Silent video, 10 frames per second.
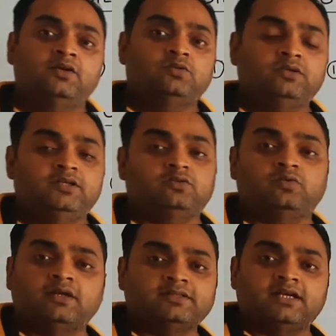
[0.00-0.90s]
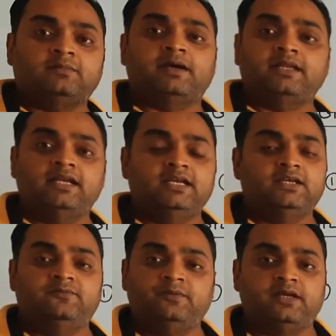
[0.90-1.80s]
तो ये थोड़ा सा हमारे लिए
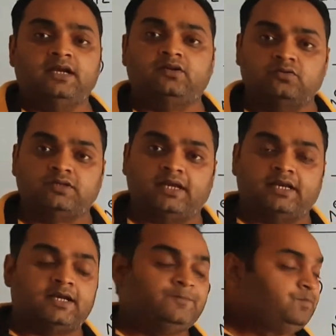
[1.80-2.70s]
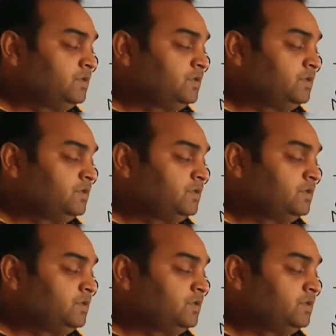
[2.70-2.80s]
डिफ़िकल्ट हो जाएगा